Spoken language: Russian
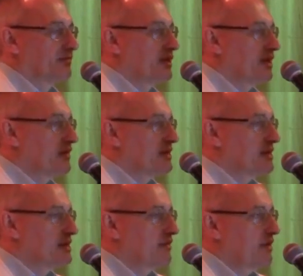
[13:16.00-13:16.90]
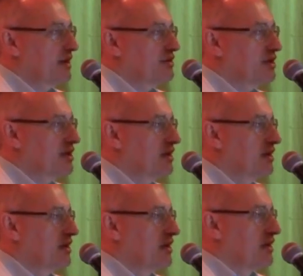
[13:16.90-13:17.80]
Первая составляющая —
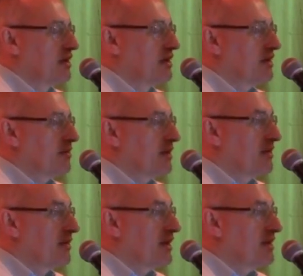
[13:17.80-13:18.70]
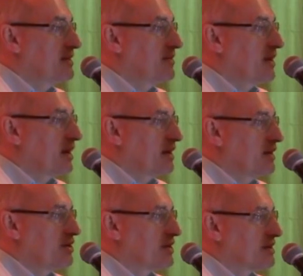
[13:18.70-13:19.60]
это понимание себя как
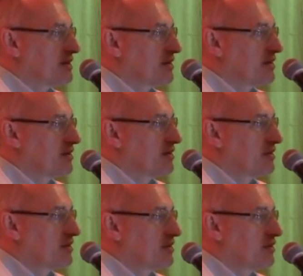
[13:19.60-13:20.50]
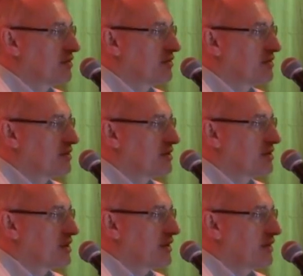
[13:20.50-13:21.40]
личности. То есть
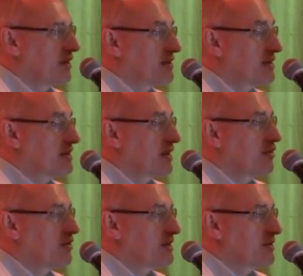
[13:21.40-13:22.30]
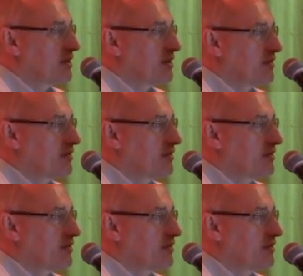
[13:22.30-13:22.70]
человек осознает себя.